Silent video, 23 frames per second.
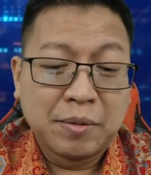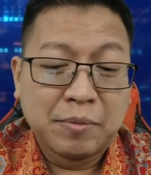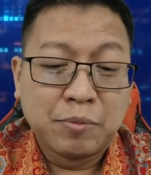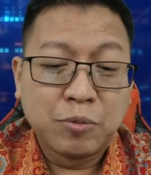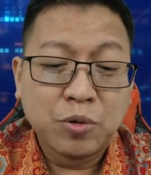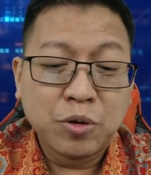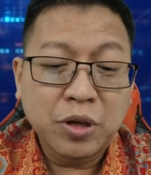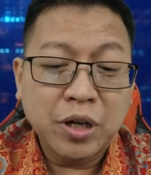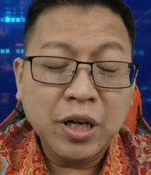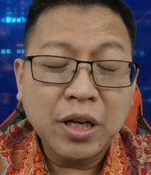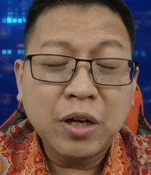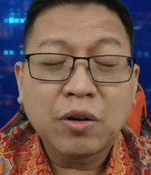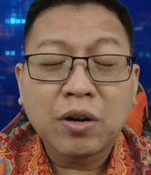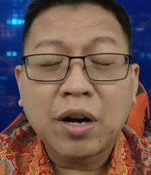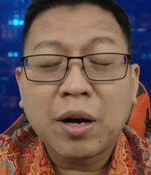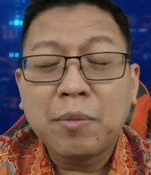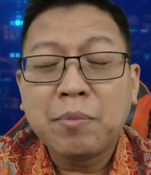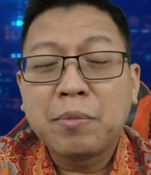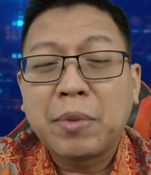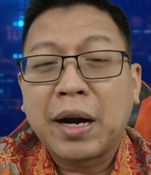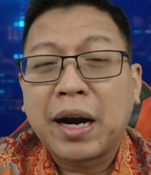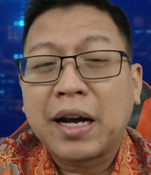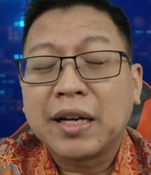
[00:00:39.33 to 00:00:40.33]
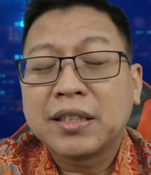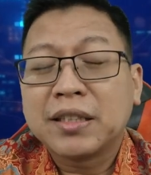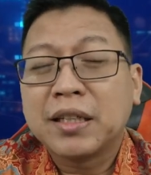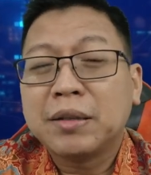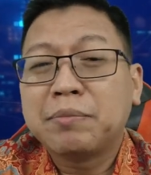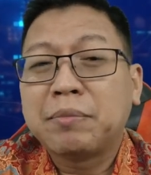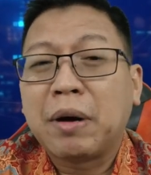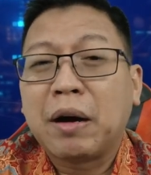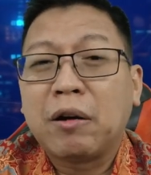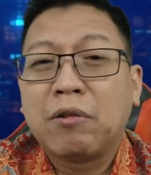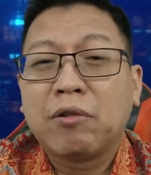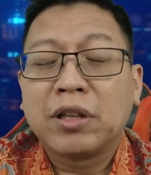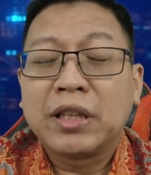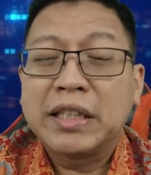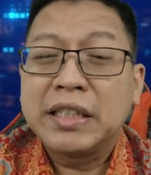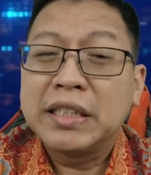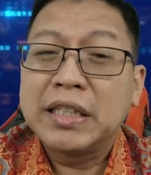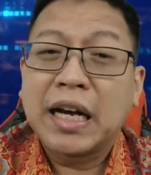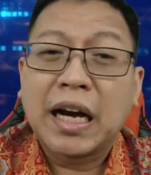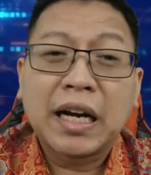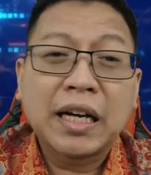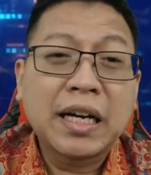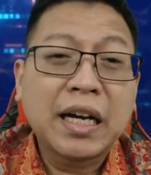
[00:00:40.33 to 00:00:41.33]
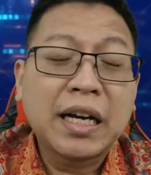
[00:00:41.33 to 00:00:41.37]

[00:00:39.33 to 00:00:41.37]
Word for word: mungkin orang merasa bahwa tidak